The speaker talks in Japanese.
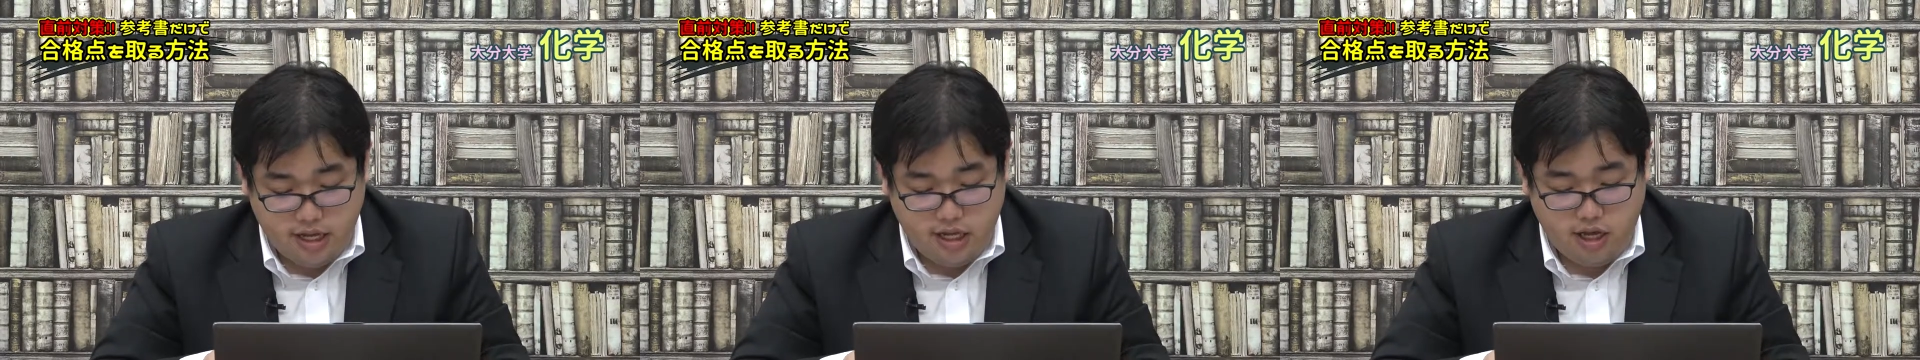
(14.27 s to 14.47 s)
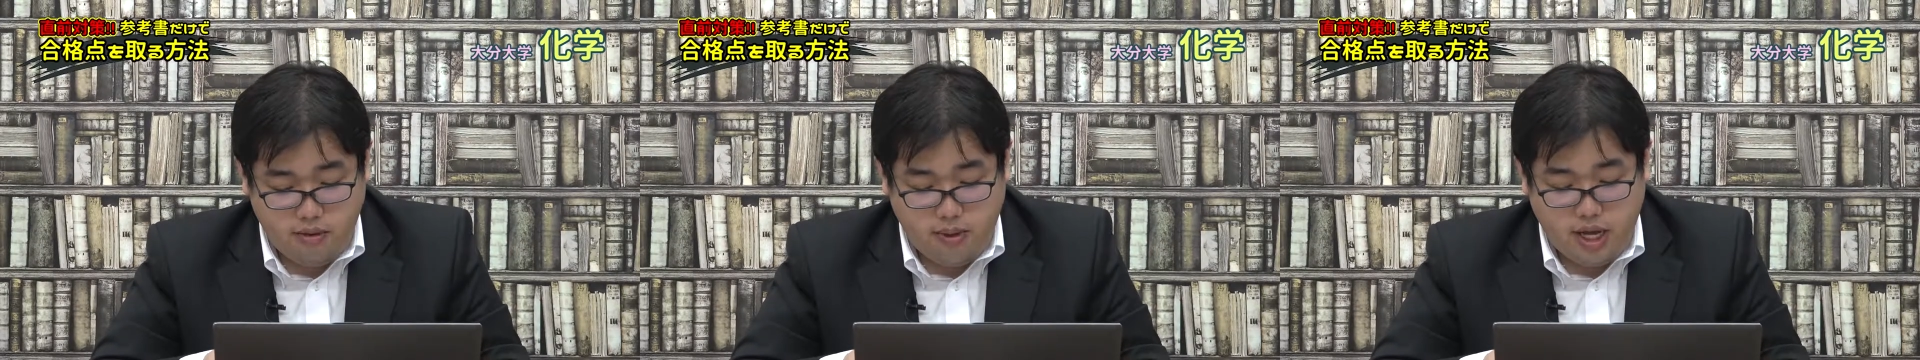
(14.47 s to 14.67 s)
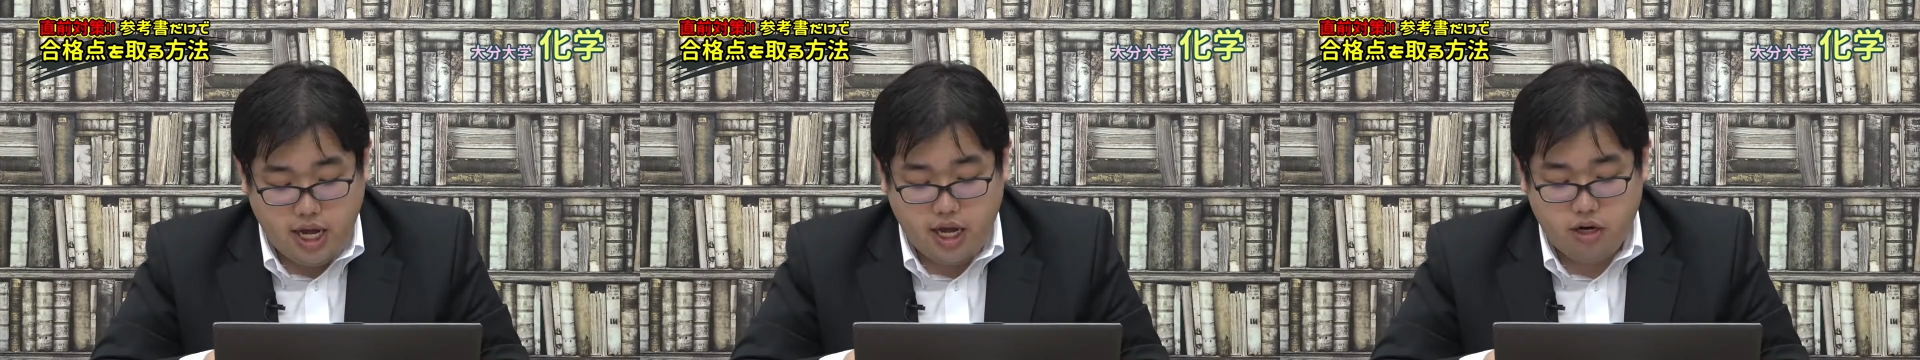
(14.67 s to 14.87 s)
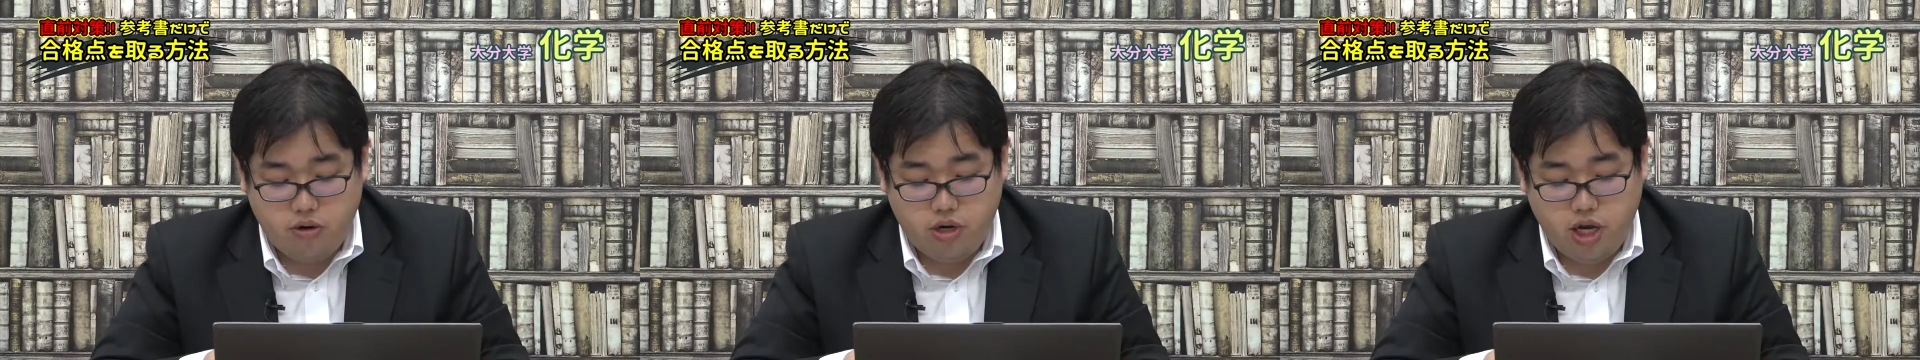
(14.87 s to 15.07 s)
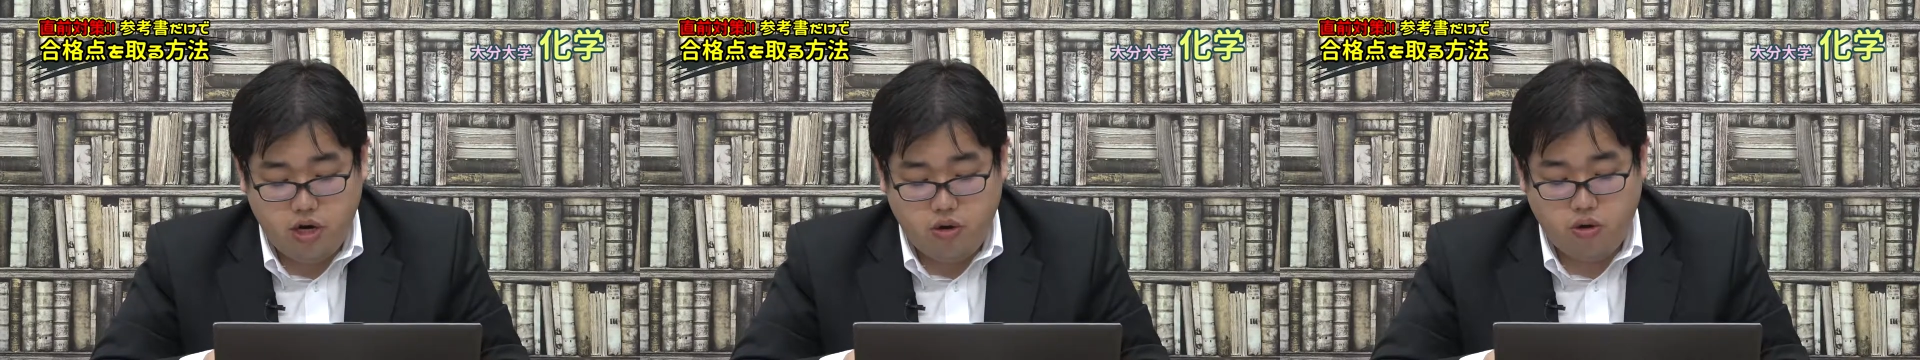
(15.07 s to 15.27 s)
で、まあ、あ
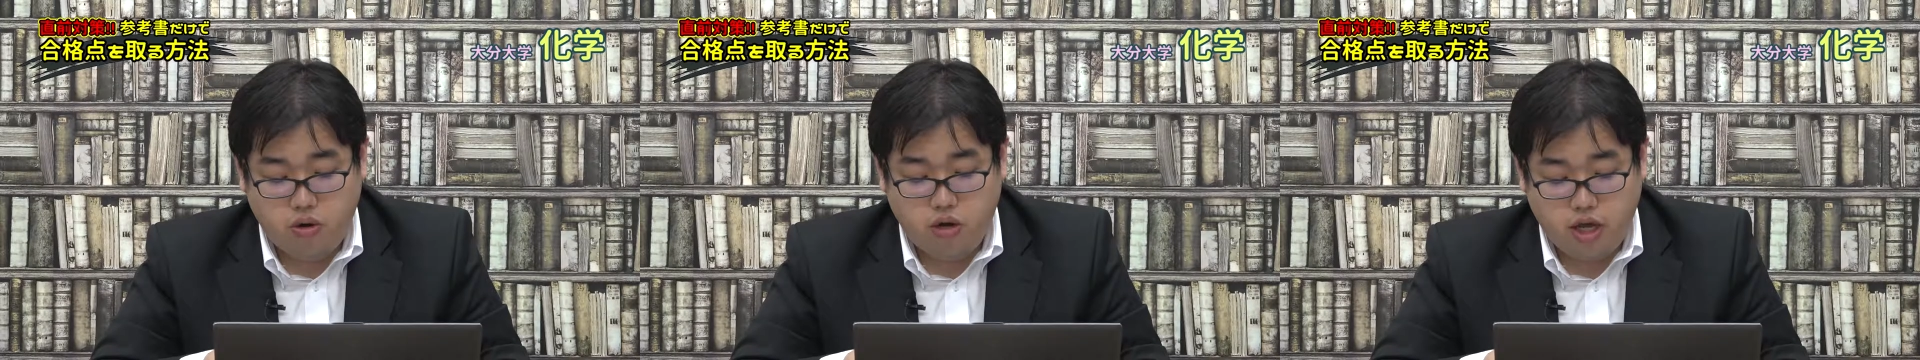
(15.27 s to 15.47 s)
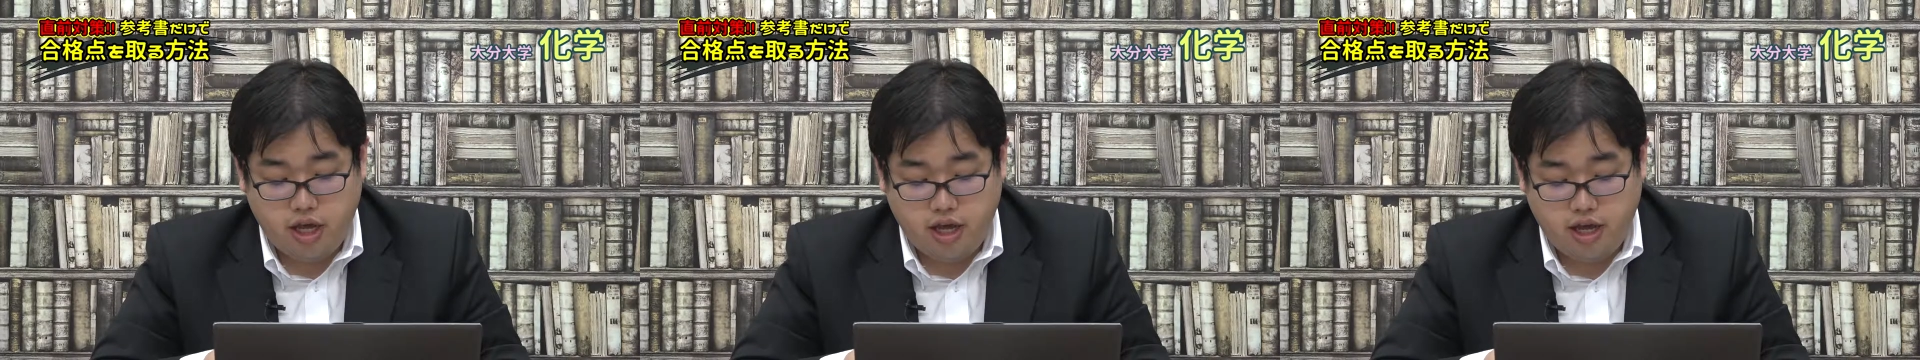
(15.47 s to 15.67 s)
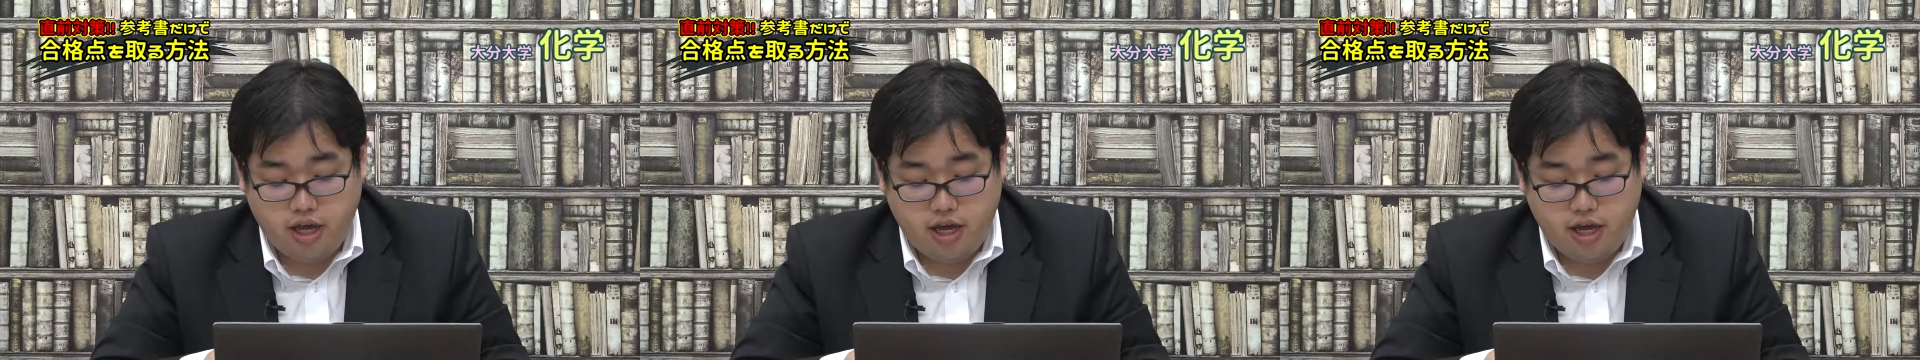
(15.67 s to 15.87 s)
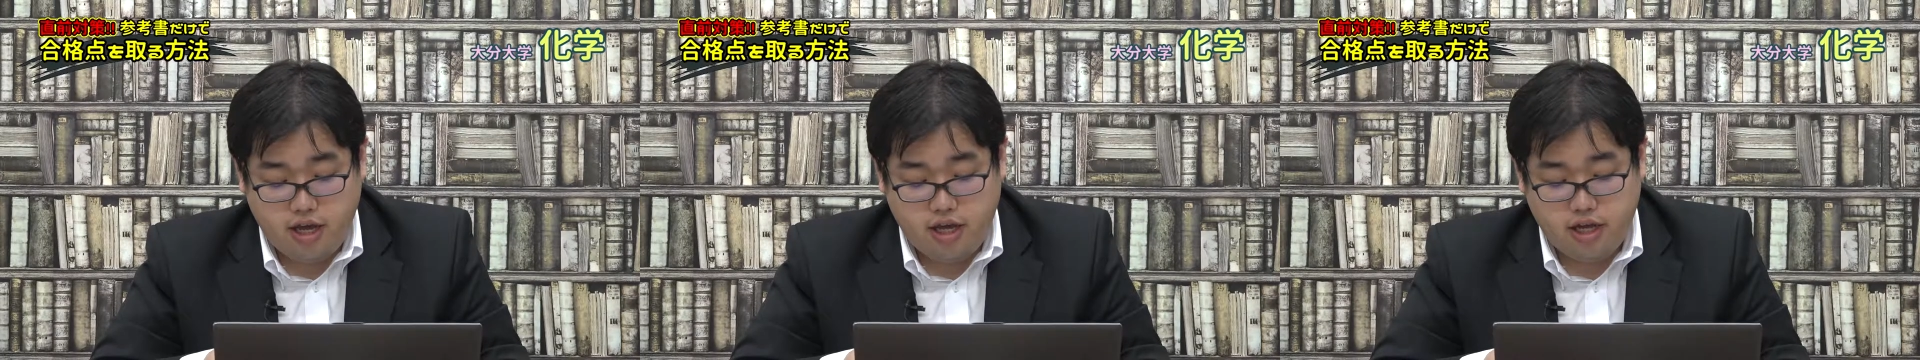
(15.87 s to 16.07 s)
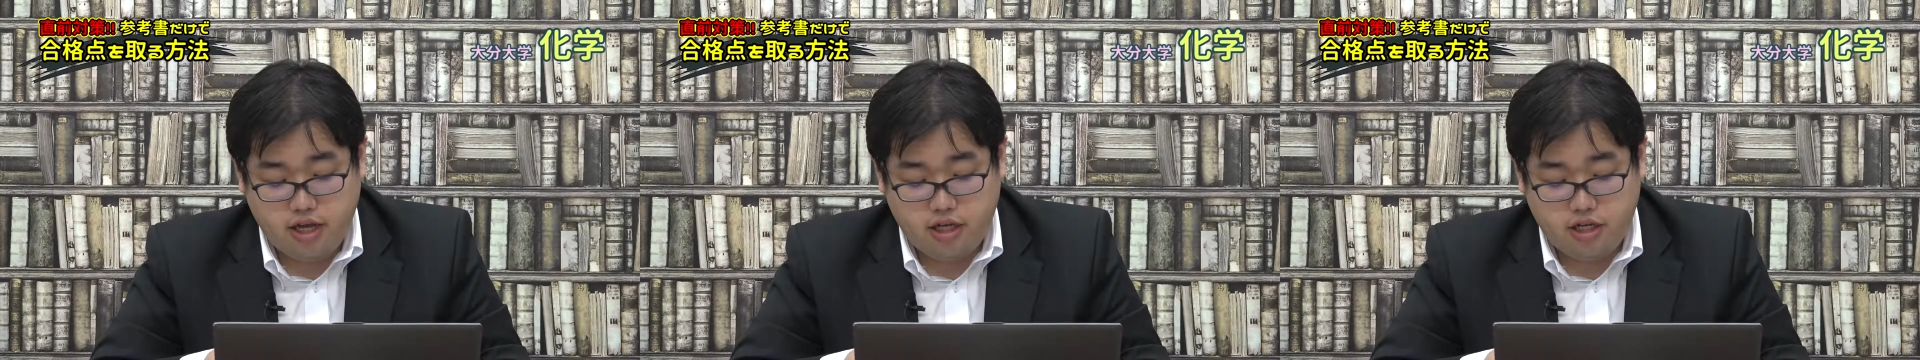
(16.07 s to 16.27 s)
の理論、
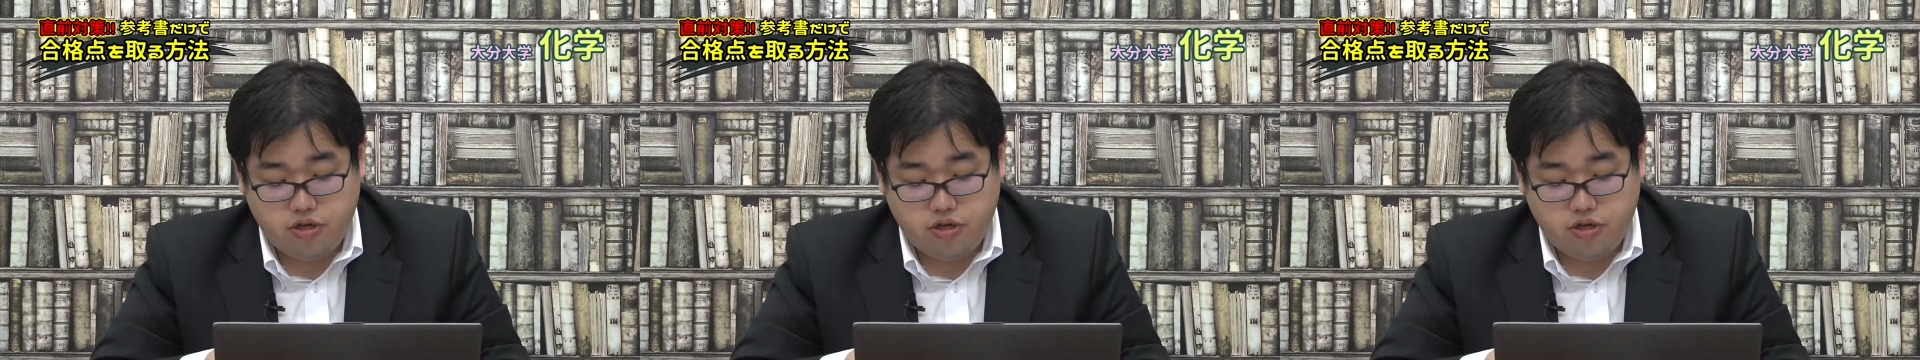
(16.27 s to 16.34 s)
えー、